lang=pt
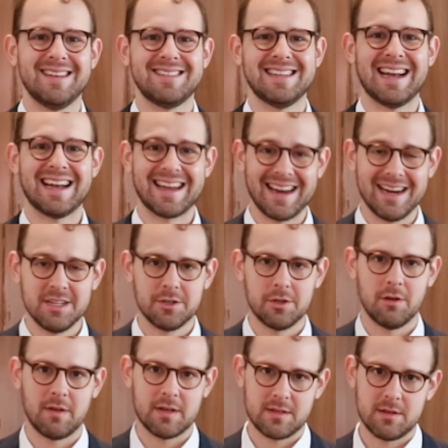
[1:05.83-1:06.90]
essa é a grande
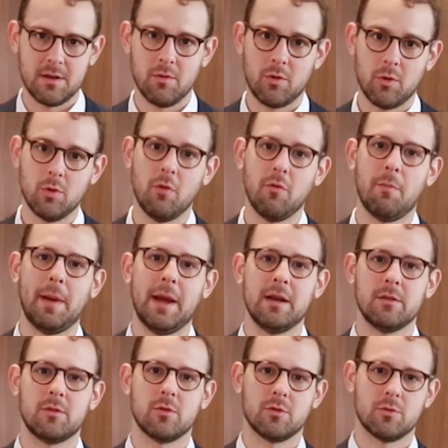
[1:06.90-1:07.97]
inovação que o novo
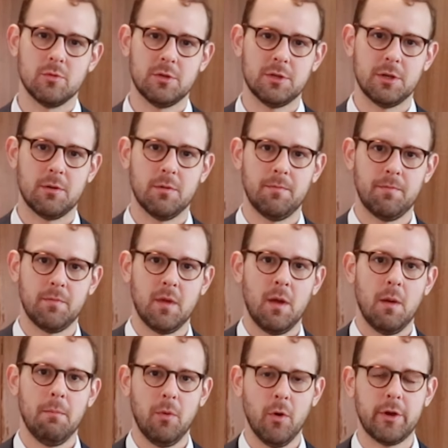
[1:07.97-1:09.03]
PL trouxe consigo.
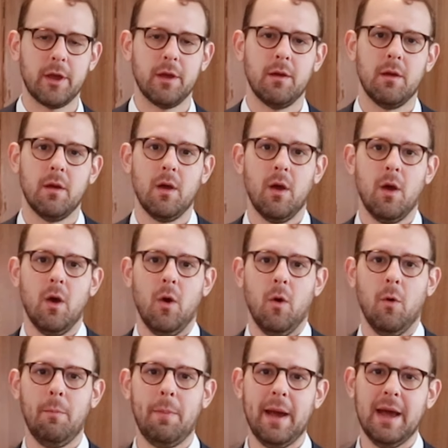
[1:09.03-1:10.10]
Por quê?
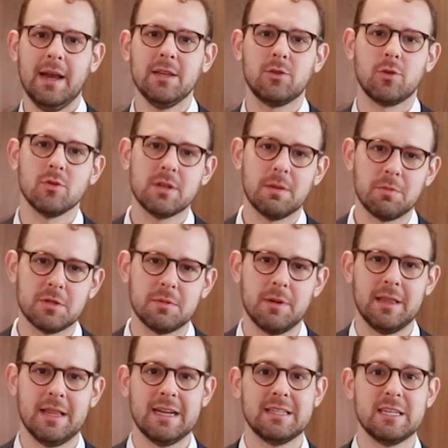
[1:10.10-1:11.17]
O PL trouxe a
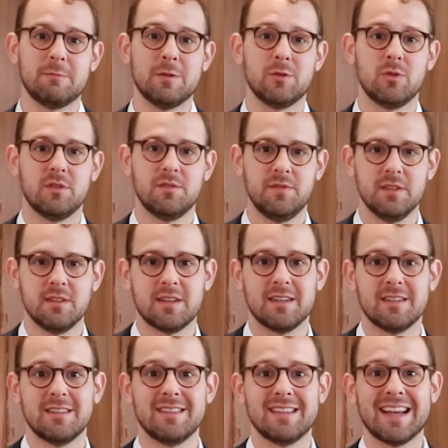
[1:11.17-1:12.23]
possibilidade das pessoas
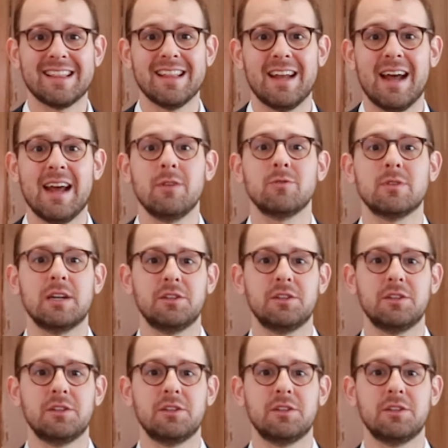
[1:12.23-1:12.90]
físicas declararem os